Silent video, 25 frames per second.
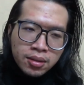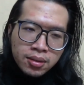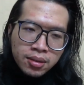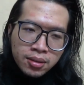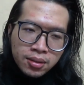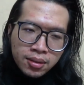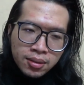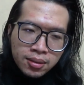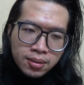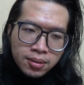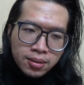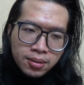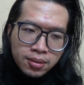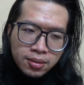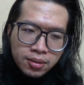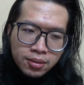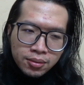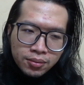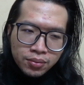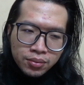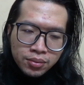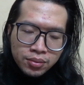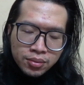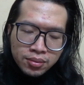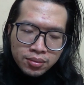ờ,
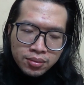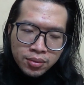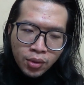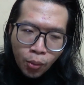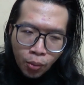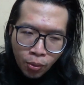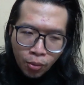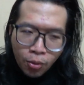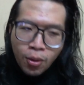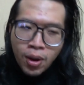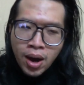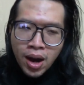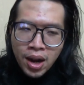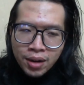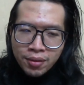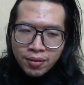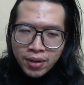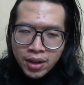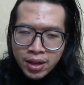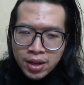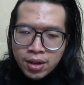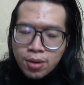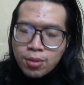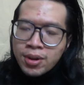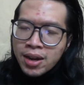tổng quan về
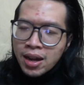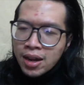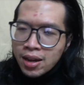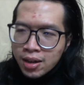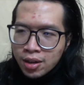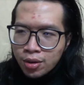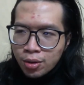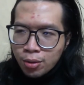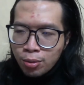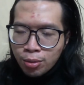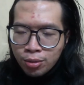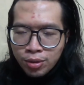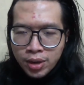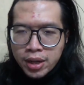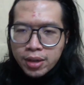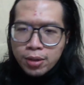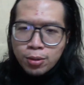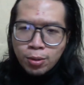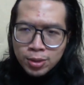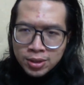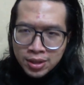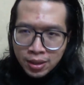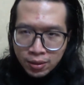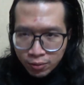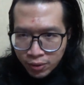hiệu năng độ ổn định
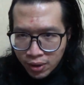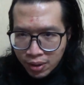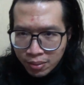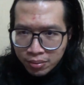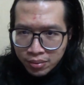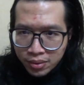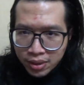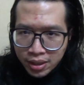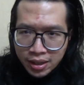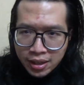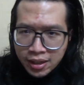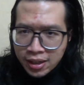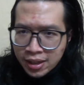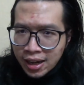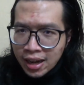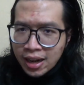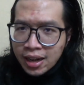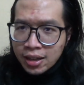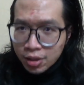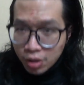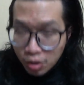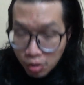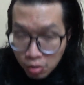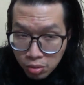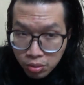của sản phẩm thì khá là
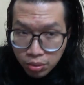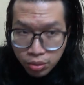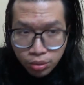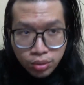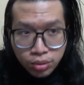tốt